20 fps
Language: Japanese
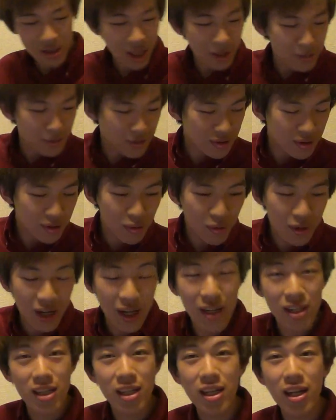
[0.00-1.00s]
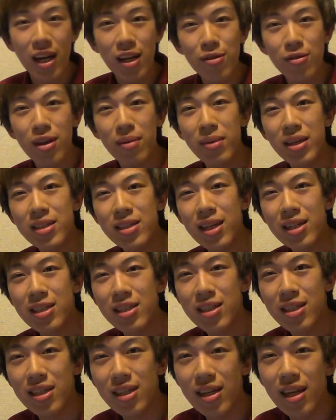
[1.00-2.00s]
多分そこら辺にいないような珍
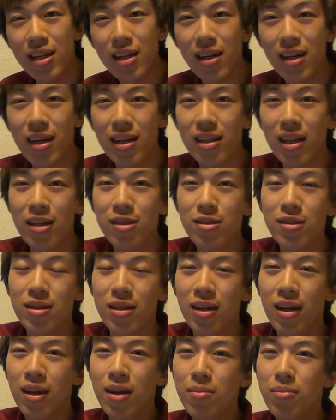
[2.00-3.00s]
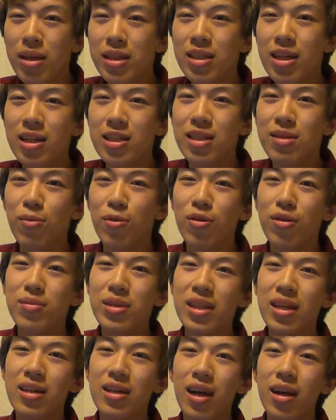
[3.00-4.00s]
しい人間だから、単純に珍しいものを
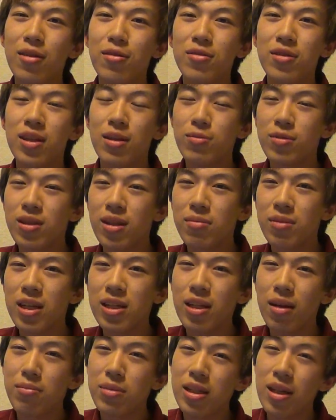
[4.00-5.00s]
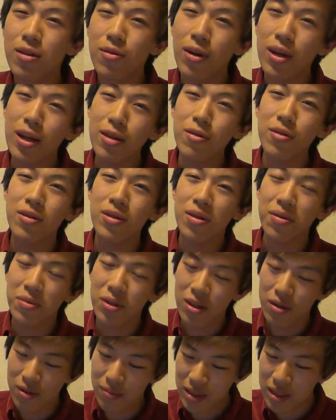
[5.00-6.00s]
見てるなという気分で皆さん見てるのかなというふうに
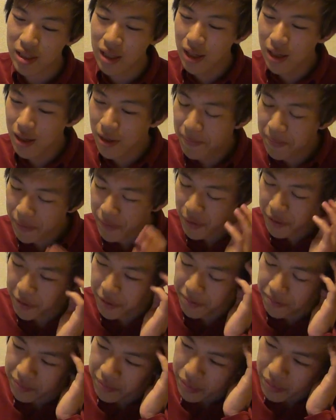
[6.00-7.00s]
思っております。の